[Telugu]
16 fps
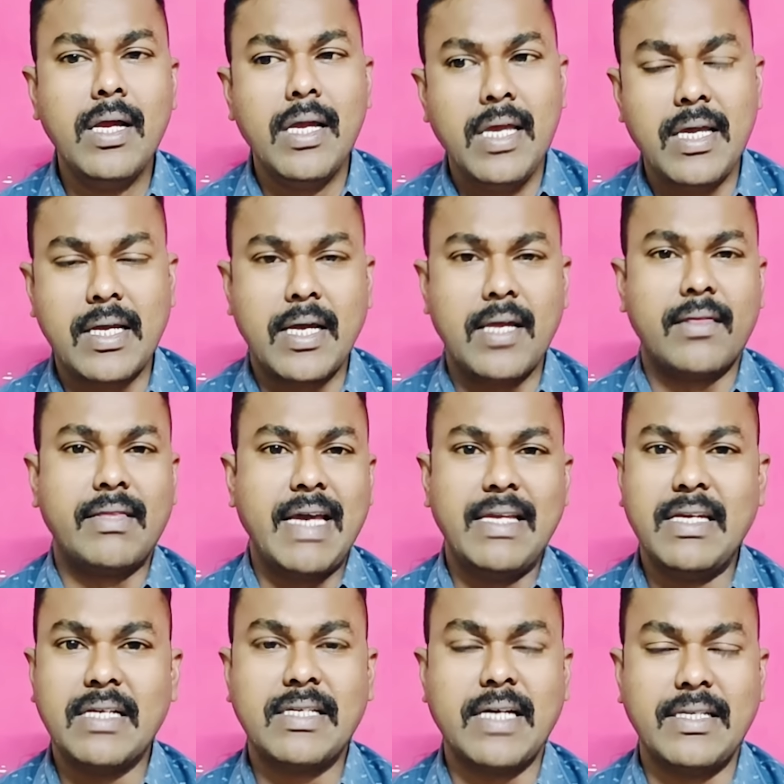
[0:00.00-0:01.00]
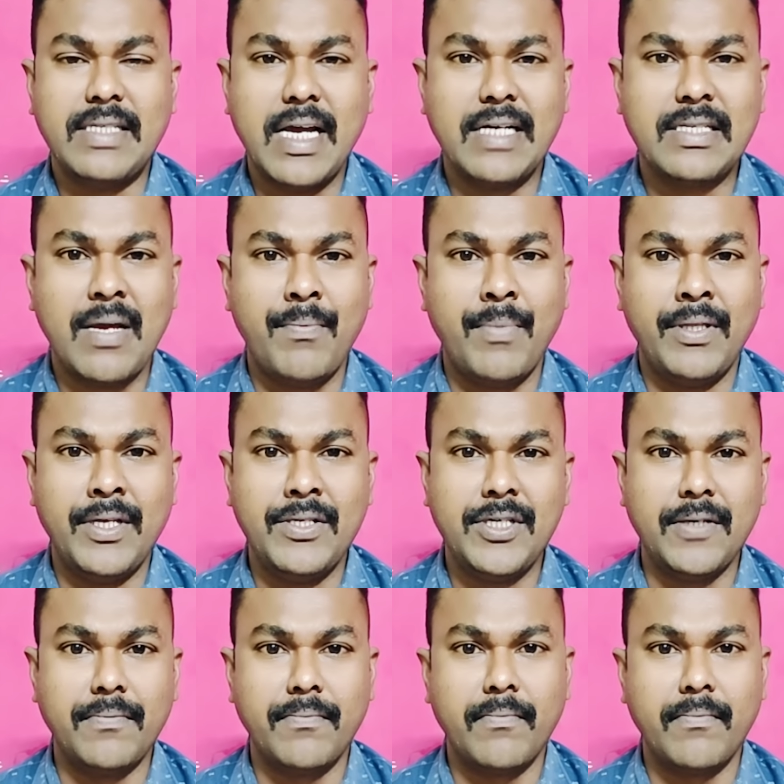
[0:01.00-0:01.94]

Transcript: ఇక తేజ సజ్జాకి సంబంధించి